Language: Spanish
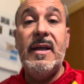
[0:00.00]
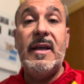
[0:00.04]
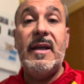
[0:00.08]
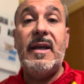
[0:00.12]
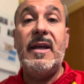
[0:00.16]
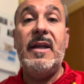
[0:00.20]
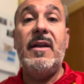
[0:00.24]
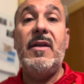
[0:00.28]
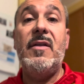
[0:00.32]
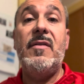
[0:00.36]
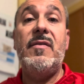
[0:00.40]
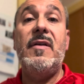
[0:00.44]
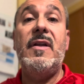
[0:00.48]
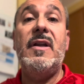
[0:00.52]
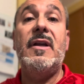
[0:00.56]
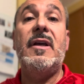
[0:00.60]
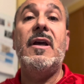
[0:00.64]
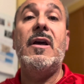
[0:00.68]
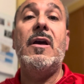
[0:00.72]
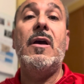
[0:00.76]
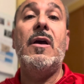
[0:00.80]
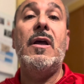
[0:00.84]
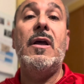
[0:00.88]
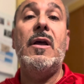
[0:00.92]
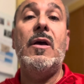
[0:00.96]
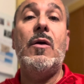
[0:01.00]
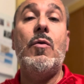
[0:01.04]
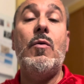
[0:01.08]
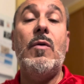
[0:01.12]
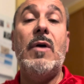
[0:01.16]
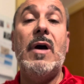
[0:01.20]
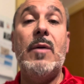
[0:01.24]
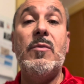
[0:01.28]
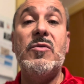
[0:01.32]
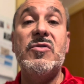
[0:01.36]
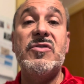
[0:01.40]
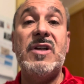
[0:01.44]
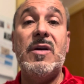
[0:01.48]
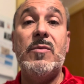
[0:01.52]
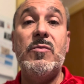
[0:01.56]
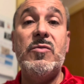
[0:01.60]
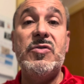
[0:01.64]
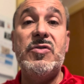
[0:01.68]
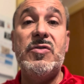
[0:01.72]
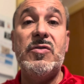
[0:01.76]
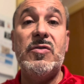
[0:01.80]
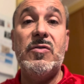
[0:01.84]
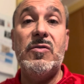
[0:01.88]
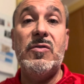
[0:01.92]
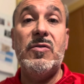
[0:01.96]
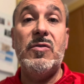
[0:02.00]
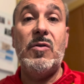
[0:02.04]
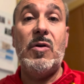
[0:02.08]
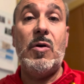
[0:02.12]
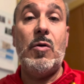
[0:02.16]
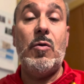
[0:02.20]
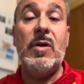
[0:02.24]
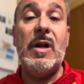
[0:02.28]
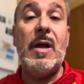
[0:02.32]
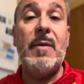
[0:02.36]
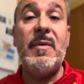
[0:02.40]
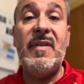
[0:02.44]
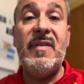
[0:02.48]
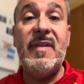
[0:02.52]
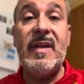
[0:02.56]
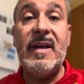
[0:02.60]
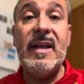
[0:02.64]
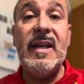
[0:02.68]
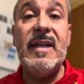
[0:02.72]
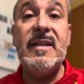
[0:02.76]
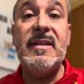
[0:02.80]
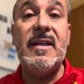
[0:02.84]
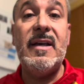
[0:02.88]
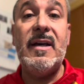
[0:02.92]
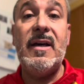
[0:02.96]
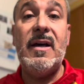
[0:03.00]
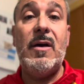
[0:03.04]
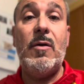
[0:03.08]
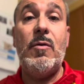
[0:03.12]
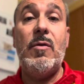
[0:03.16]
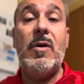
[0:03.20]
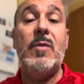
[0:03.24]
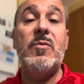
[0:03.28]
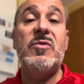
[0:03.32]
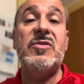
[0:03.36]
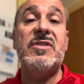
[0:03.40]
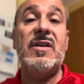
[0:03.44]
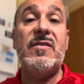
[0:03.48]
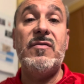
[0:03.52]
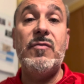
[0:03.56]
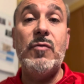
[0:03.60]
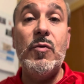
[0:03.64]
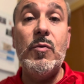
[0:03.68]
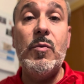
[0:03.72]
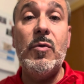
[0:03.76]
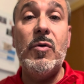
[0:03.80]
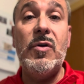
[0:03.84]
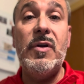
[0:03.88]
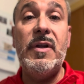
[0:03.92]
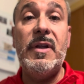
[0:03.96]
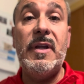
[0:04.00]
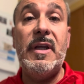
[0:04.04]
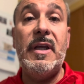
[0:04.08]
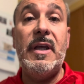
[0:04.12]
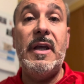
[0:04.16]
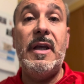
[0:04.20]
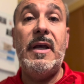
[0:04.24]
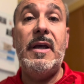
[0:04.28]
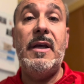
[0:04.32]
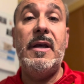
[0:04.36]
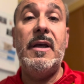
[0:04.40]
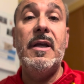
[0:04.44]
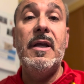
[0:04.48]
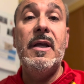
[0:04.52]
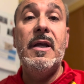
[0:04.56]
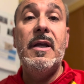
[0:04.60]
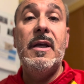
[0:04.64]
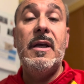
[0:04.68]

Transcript: Quiere decir que jugábamos a mucho con la bicicleta, jugábamos a fútbol y